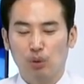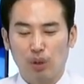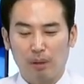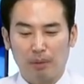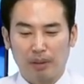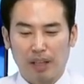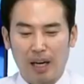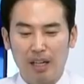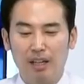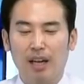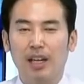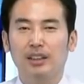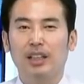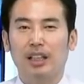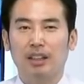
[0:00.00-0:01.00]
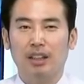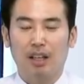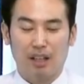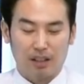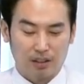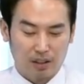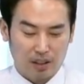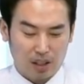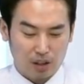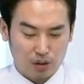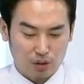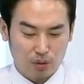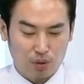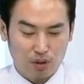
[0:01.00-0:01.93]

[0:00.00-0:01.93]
또 한번 달려가지 않을까 하는 음, 생각이 들고 네네.